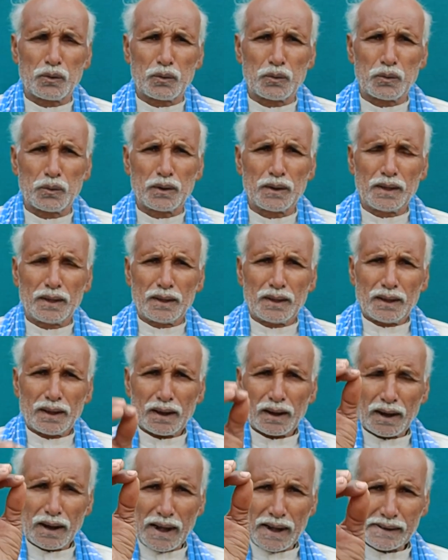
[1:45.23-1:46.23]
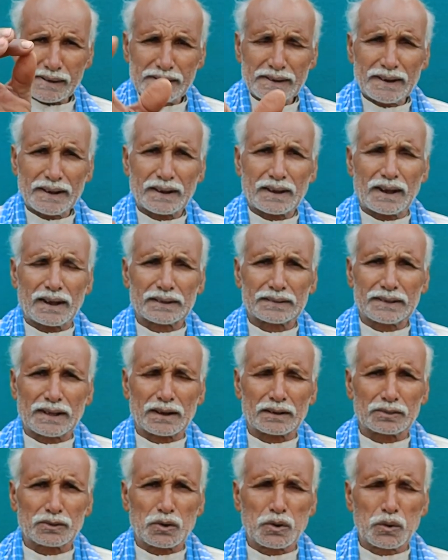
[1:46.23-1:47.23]
हो गांठिए का
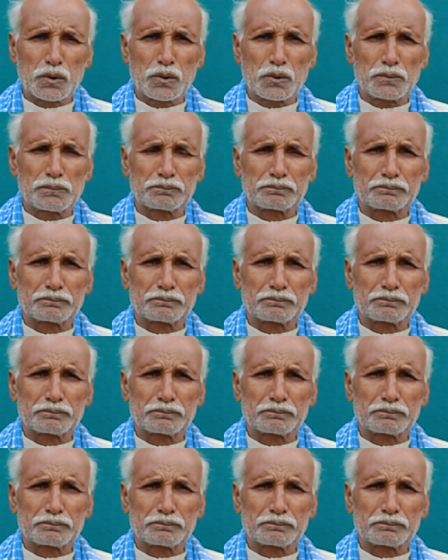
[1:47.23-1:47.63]
दर्द हो